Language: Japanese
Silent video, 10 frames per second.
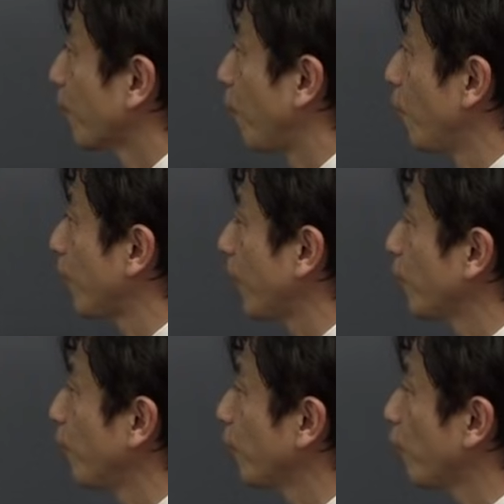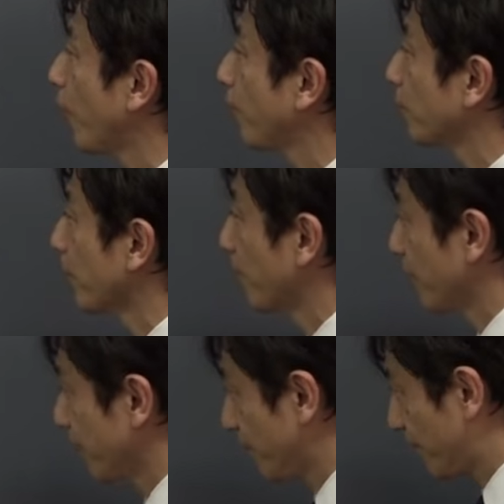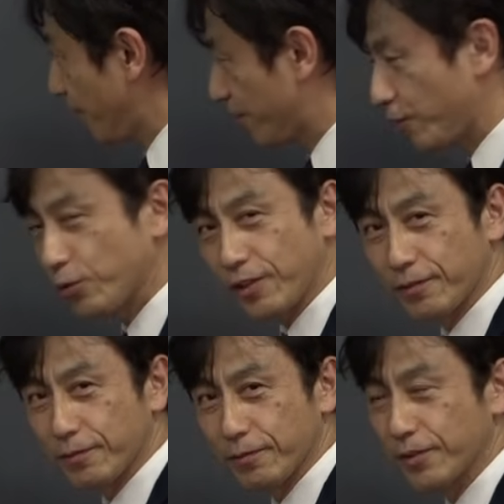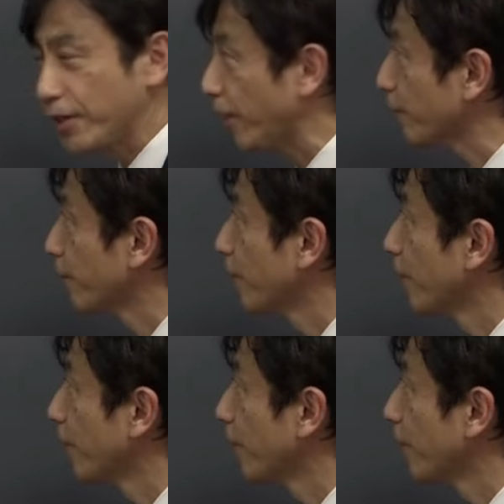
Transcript: 今回のポイントは接続です。いいね。